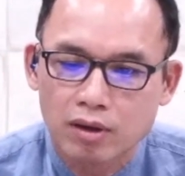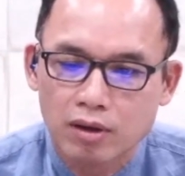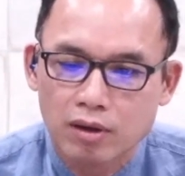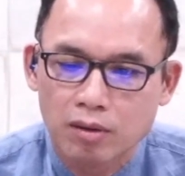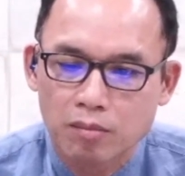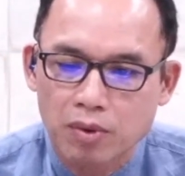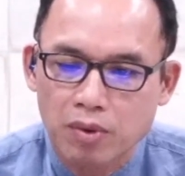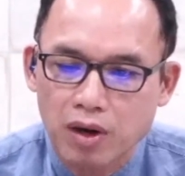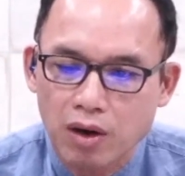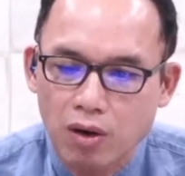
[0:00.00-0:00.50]

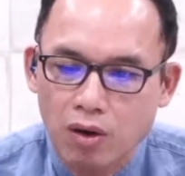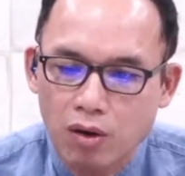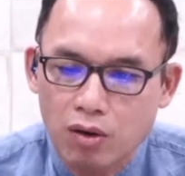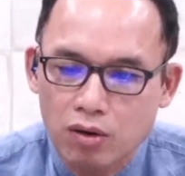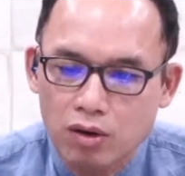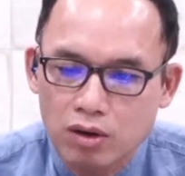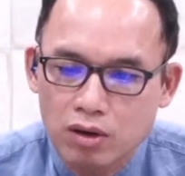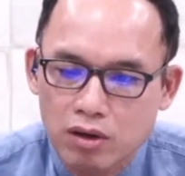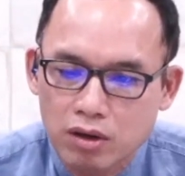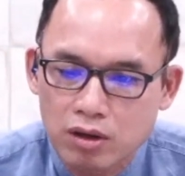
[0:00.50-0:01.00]
พระองค์
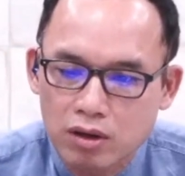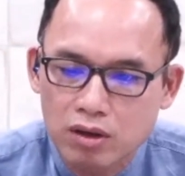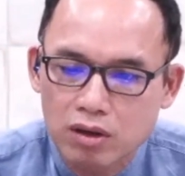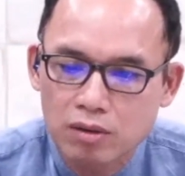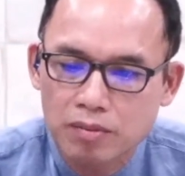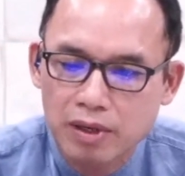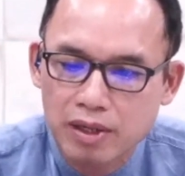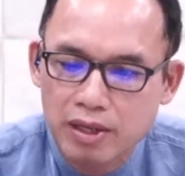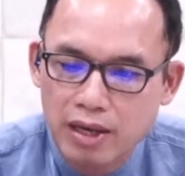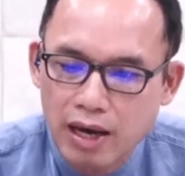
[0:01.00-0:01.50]
คือ
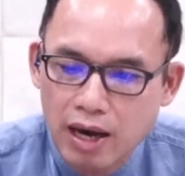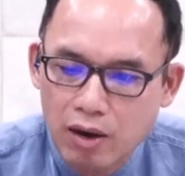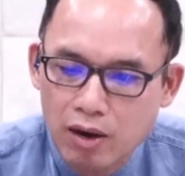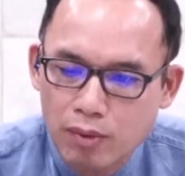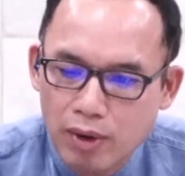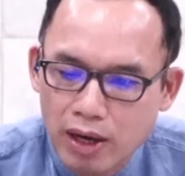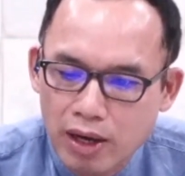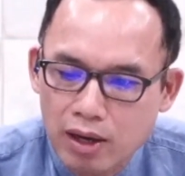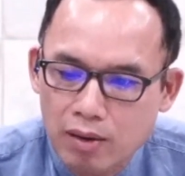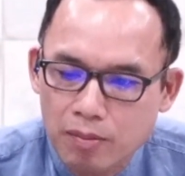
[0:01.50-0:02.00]
พระยาเว
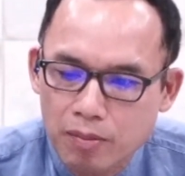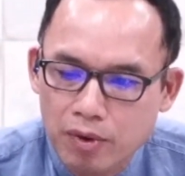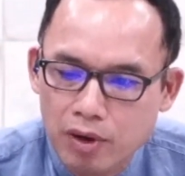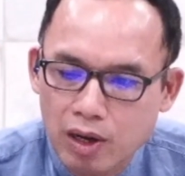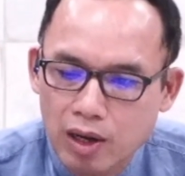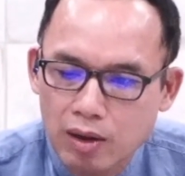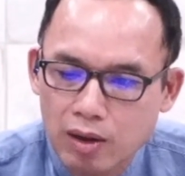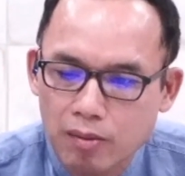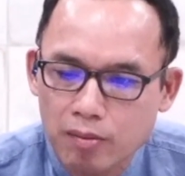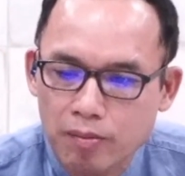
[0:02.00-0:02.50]
พระ
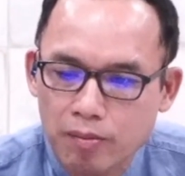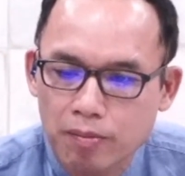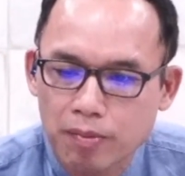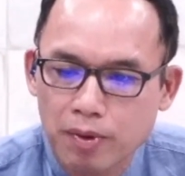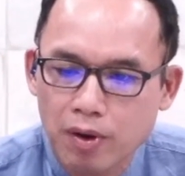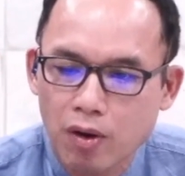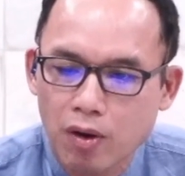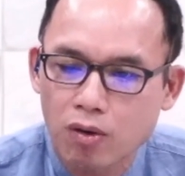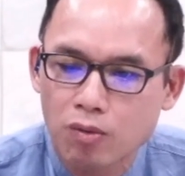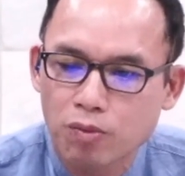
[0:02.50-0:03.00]
พ
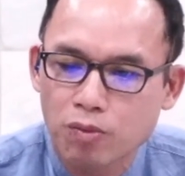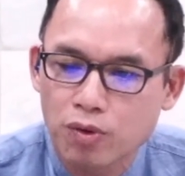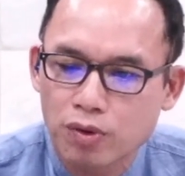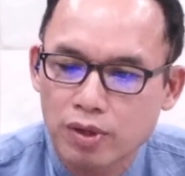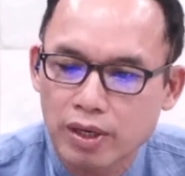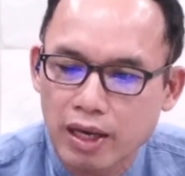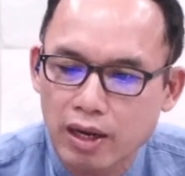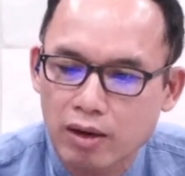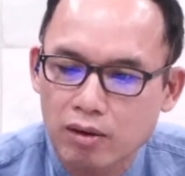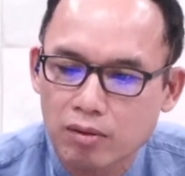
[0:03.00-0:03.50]
ระองค์ผู้
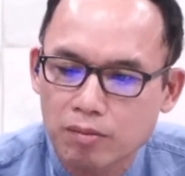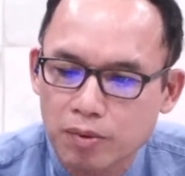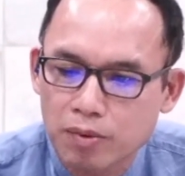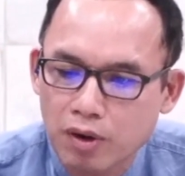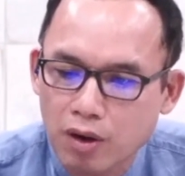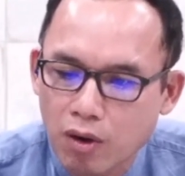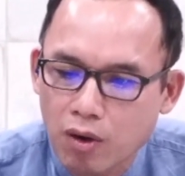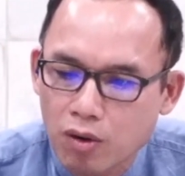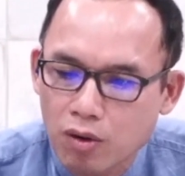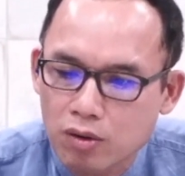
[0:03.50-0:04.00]
เดียว พระ
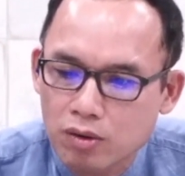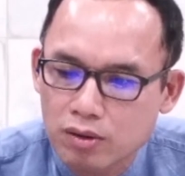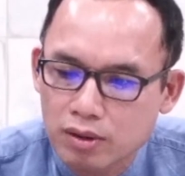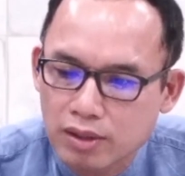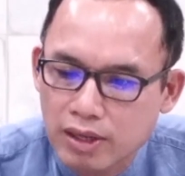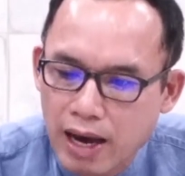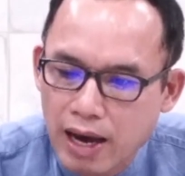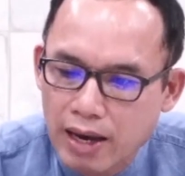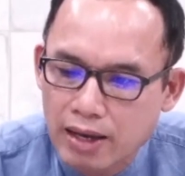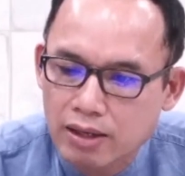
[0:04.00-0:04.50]
องค์
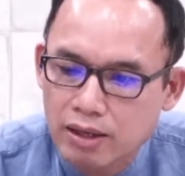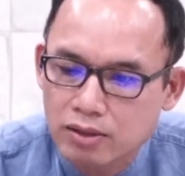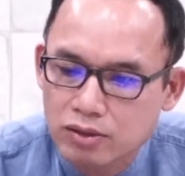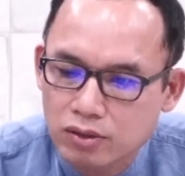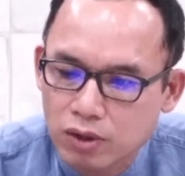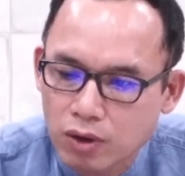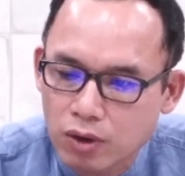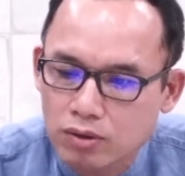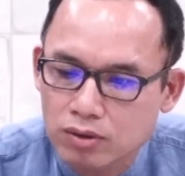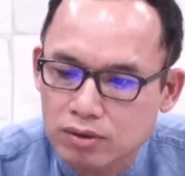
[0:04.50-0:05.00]
ได้ท
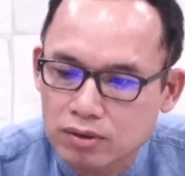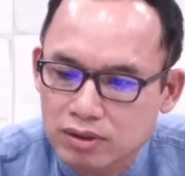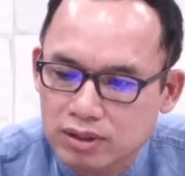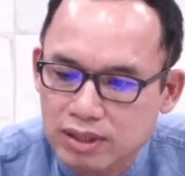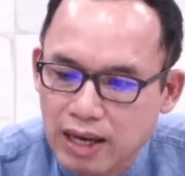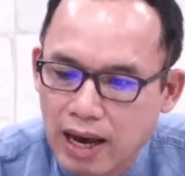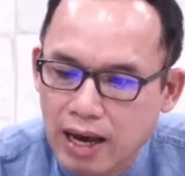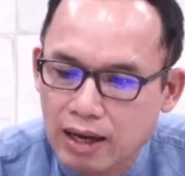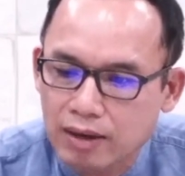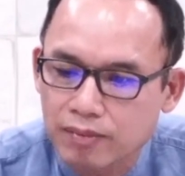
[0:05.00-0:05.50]
รงส
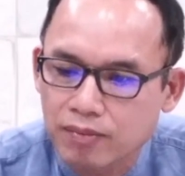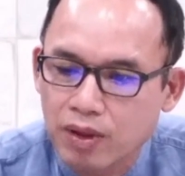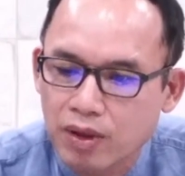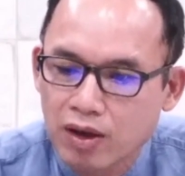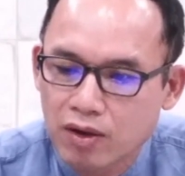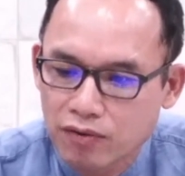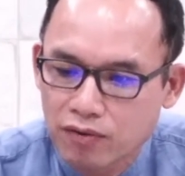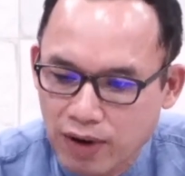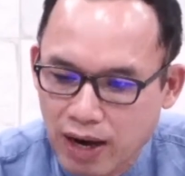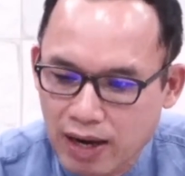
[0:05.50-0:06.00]
ร้าง
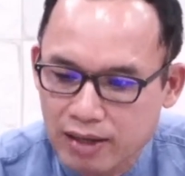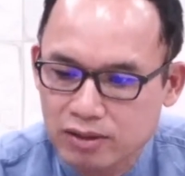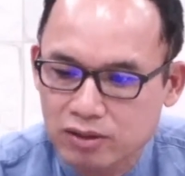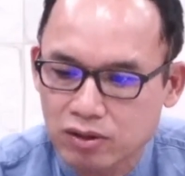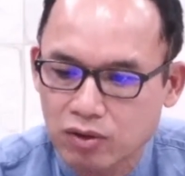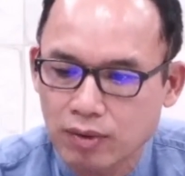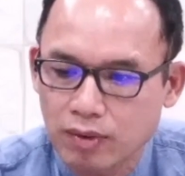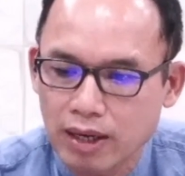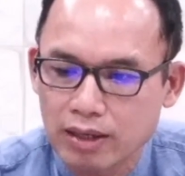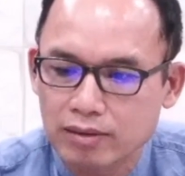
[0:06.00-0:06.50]
ฟ้าส
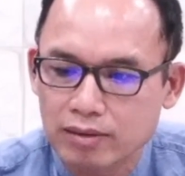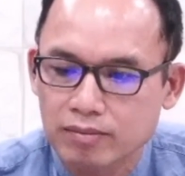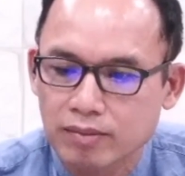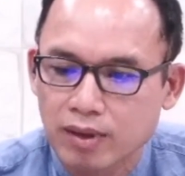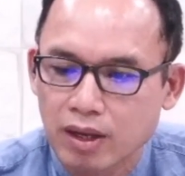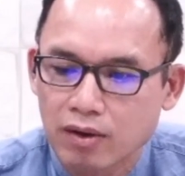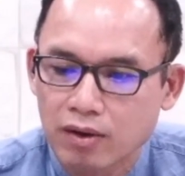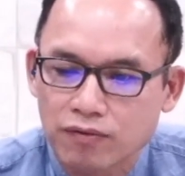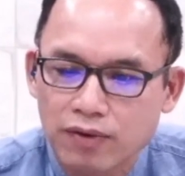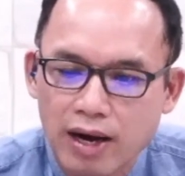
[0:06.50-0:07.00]
วรรค์
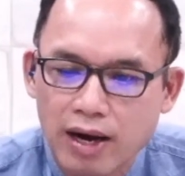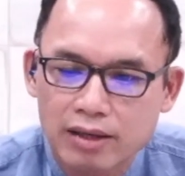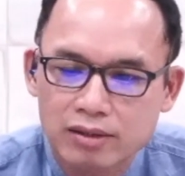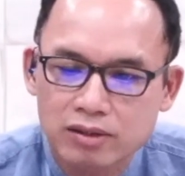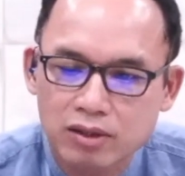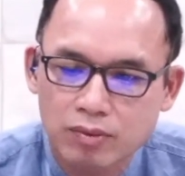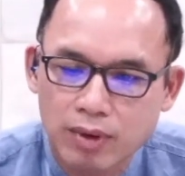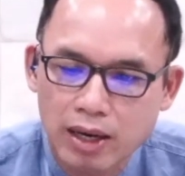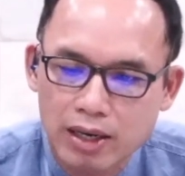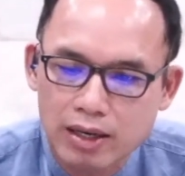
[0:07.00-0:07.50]
ฟ้าส
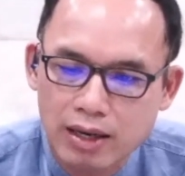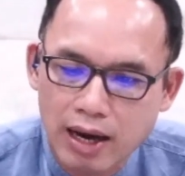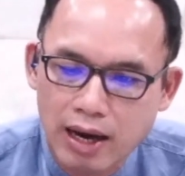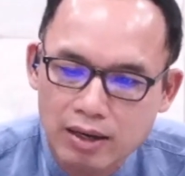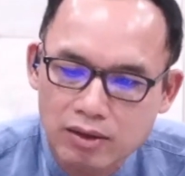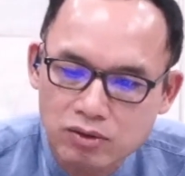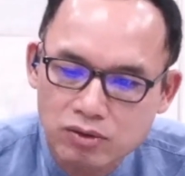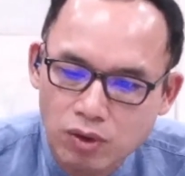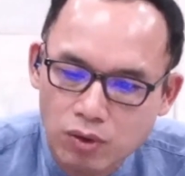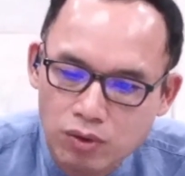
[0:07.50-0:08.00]
วรรค์อัน
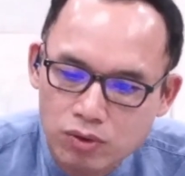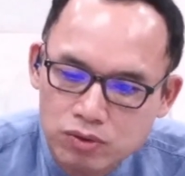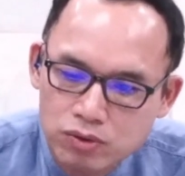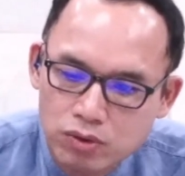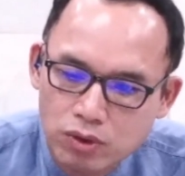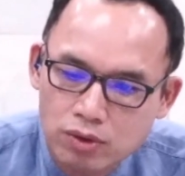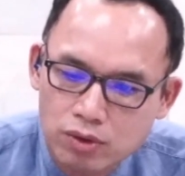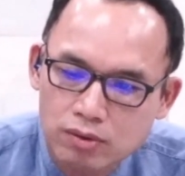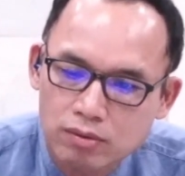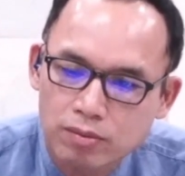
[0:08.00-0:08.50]
สูง
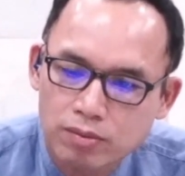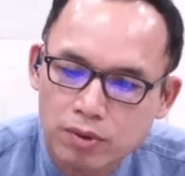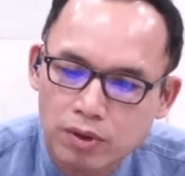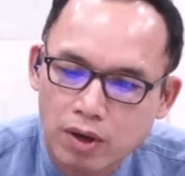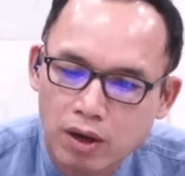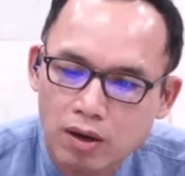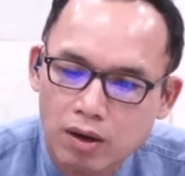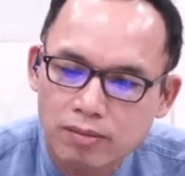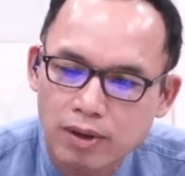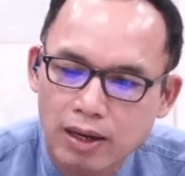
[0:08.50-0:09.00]
สุดพ
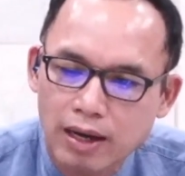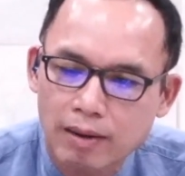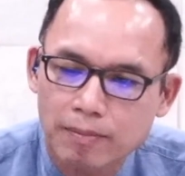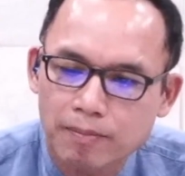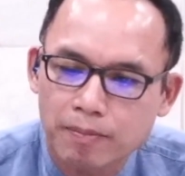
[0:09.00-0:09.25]
ร้อมกับ